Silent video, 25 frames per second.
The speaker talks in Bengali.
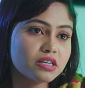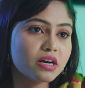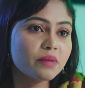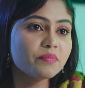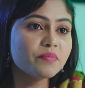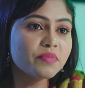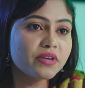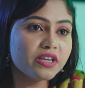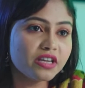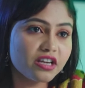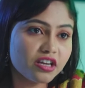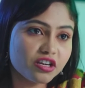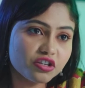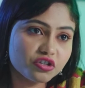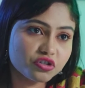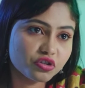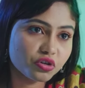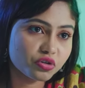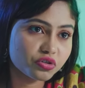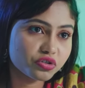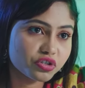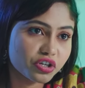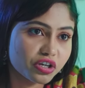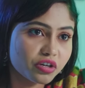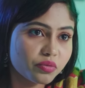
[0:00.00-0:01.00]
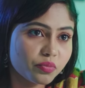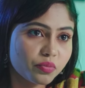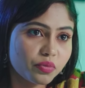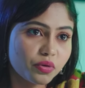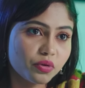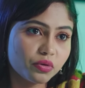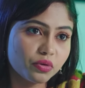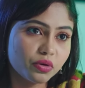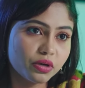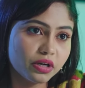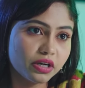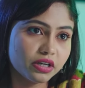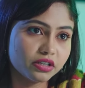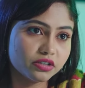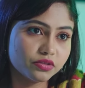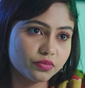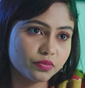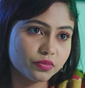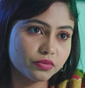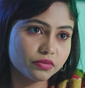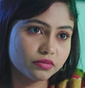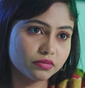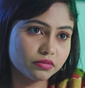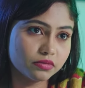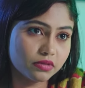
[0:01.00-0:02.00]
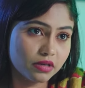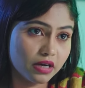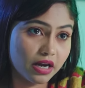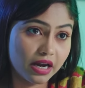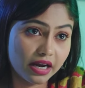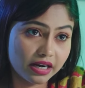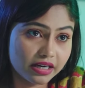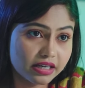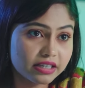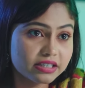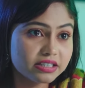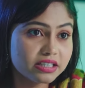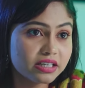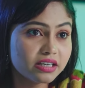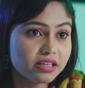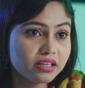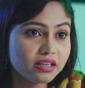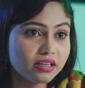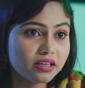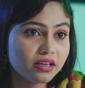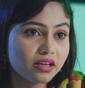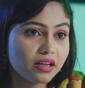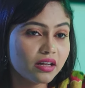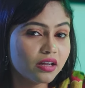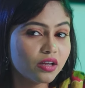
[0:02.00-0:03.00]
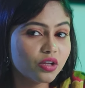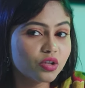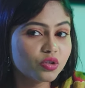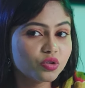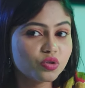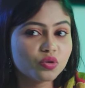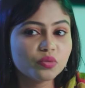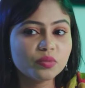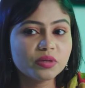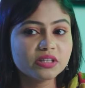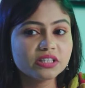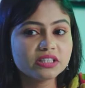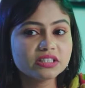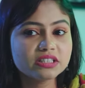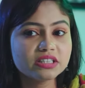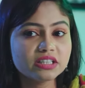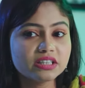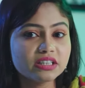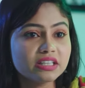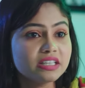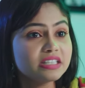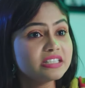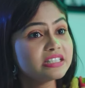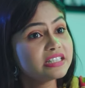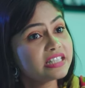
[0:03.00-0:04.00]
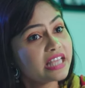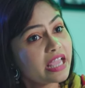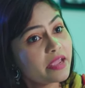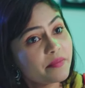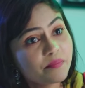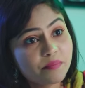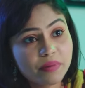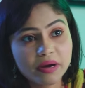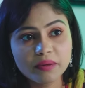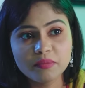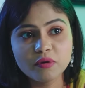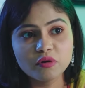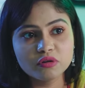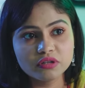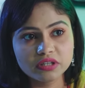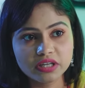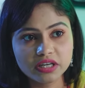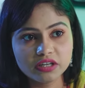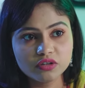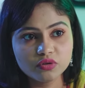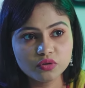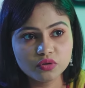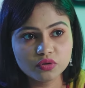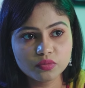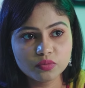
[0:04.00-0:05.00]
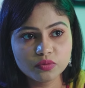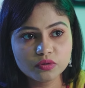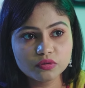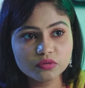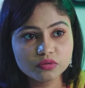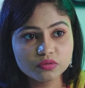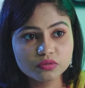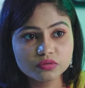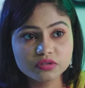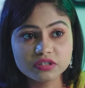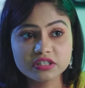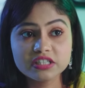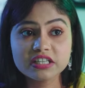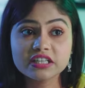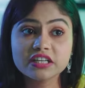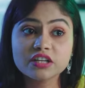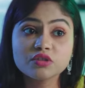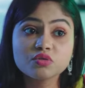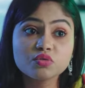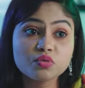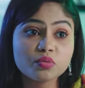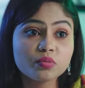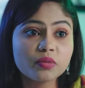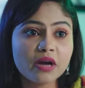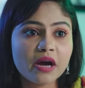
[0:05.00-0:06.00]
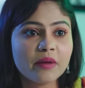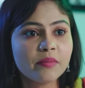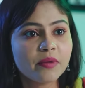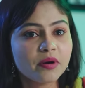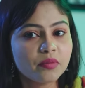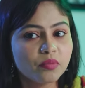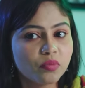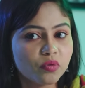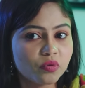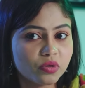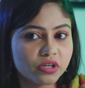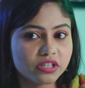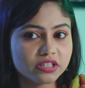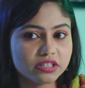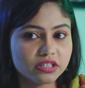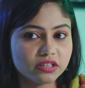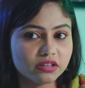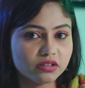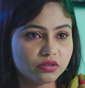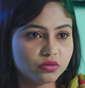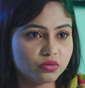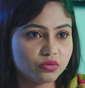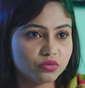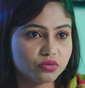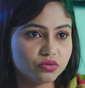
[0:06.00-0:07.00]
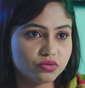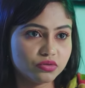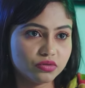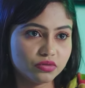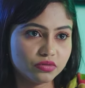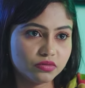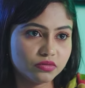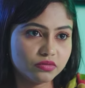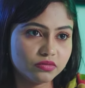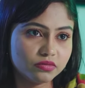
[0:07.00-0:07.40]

আমি এই সংসারে বউ হয়ে আসব। আর এসে তোমাদের সাথে সেম ব্যবহারটাই করব যেটা তোমরা আমার বোনের সাথে করছো